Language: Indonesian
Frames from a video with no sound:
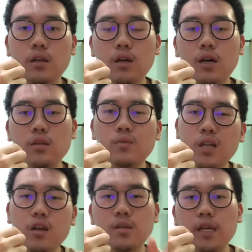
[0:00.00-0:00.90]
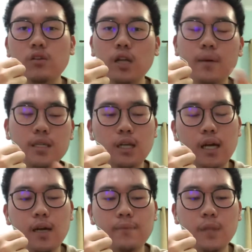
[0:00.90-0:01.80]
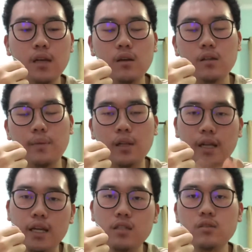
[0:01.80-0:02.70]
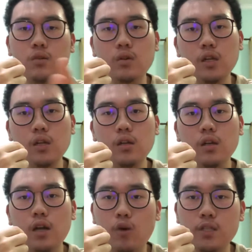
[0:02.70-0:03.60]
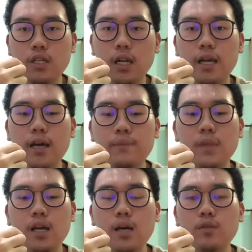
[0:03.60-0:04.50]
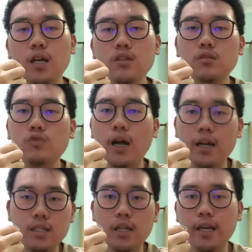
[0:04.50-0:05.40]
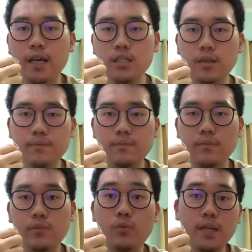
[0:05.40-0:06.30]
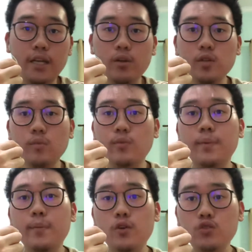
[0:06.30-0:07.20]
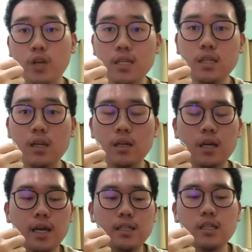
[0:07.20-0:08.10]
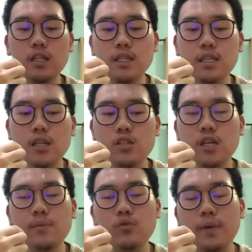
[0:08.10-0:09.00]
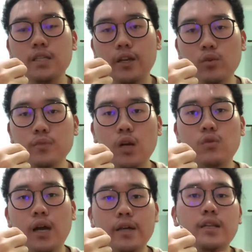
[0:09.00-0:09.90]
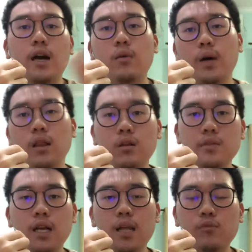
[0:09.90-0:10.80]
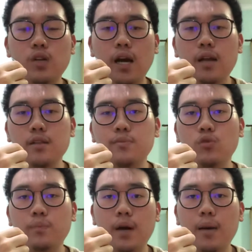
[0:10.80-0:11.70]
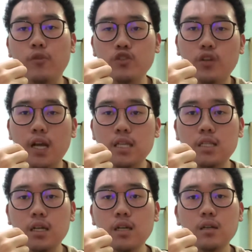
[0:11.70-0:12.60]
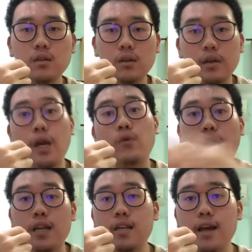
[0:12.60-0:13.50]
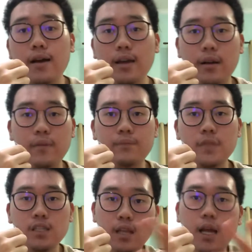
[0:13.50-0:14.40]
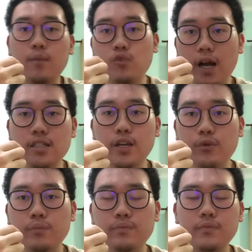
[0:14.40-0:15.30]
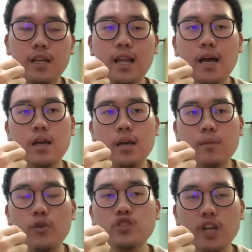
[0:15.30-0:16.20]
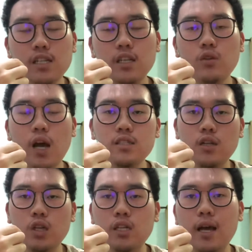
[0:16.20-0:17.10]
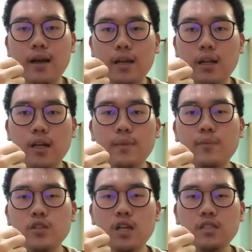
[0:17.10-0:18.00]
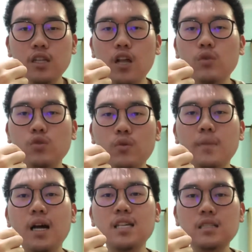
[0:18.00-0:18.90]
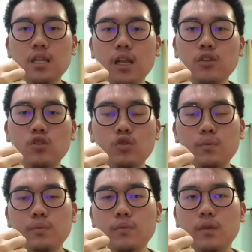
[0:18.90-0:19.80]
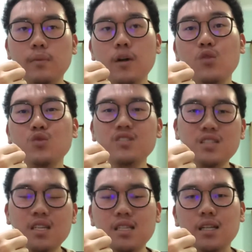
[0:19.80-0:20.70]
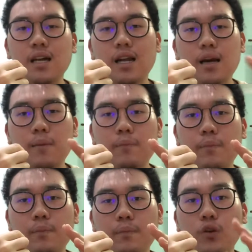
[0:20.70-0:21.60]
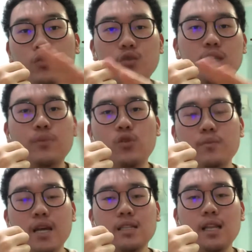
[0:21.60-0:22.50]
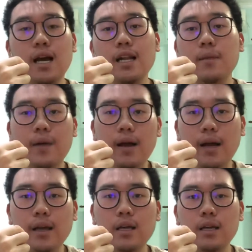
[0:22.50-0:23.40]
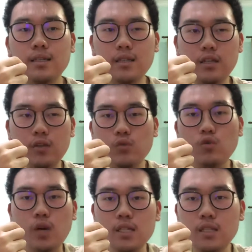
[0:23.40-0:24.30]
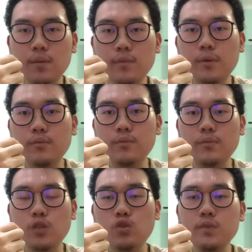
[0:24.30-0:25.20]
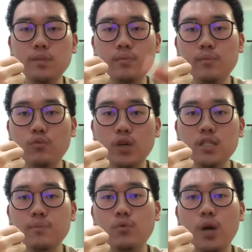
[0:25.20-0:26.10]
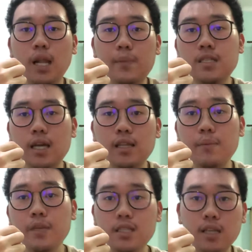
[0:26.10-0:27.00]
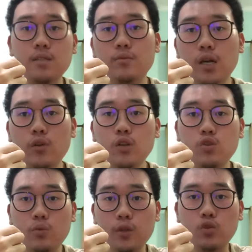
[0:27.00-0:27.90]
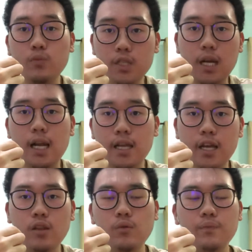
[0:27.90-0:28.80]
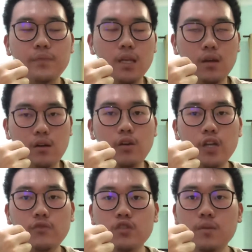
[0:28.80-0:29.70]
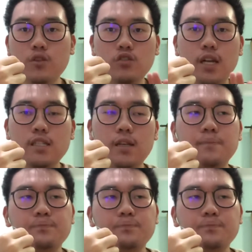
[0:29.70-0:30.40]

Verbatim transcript: atau kalau nggak usah pakai toner nggak masalah double cleanse toner optional ya kemudian kan langsung gunakan azelaic acid berupa serum atau berupa moisturizer jadi tidak saja jika berupa serum ya gunakan di awal kalau misalnya kalian menggunakan berupa moisturizer ya gunakannya di akhir setelah kalian menggunakan serum nah moisturizer itu akan selalu ada di akhir kenapa moisturizer adalah untuk mengesil atau untuk mengunci segala produk sebelumnya setelah kalian pakai. Jadi dia tuh untuk ngesil menutup membuat sebuah lapisan tipis di atas permukaan kulit untuk menutup segalanya itu. Oke, itu fungsi moisturizer.